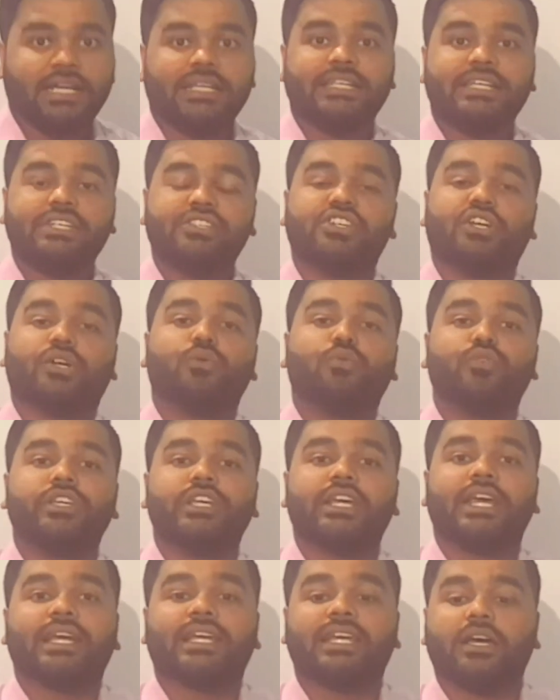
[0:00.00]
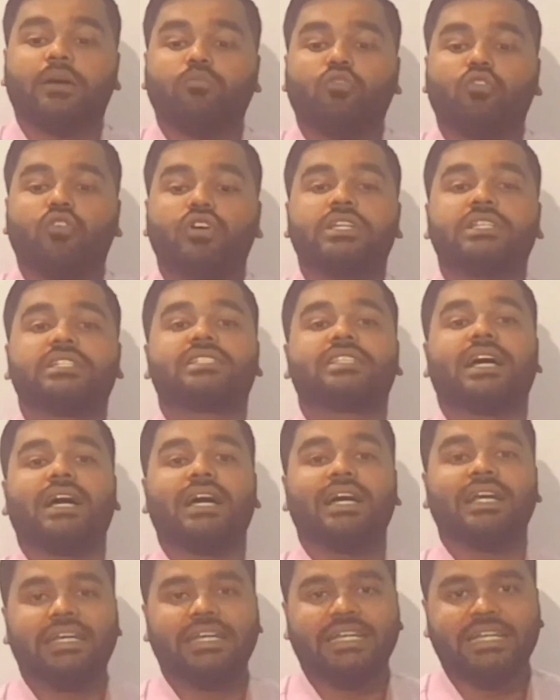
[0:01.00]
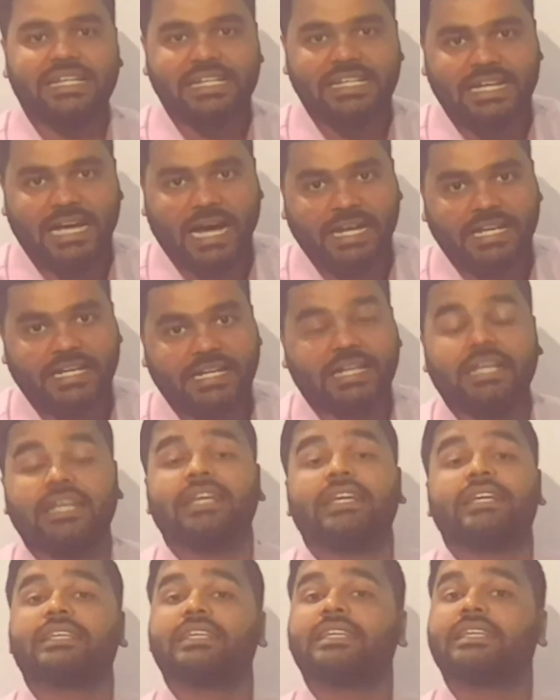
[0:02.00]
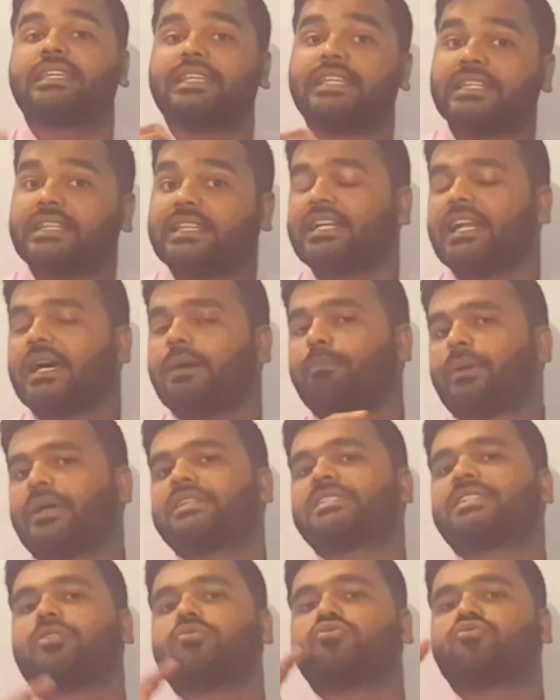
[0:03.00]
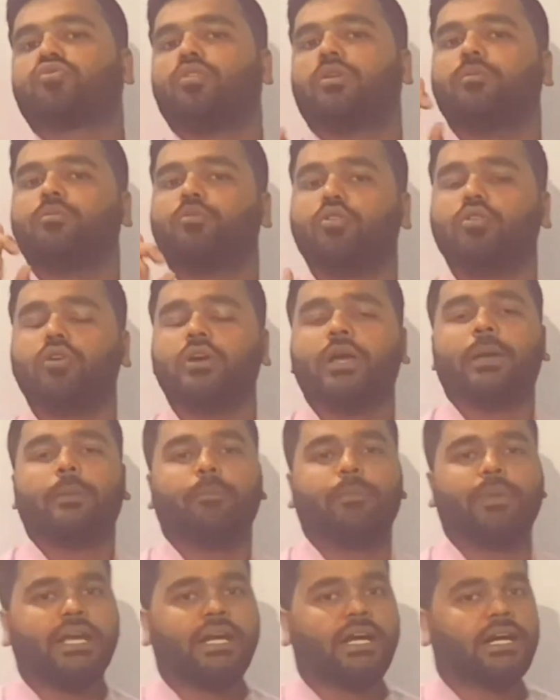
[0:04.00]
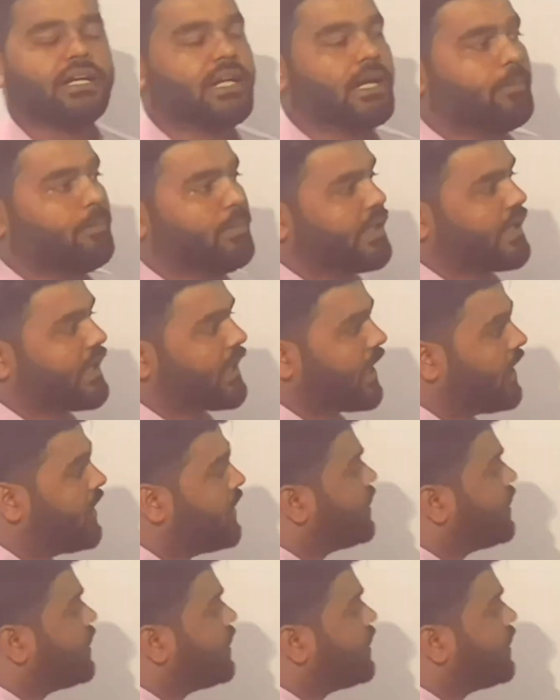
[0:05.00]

ये जरूरी है कि हम वो हिस्सा निकालें कि कितना पैसा उसको हमको पे करना पड़ेगा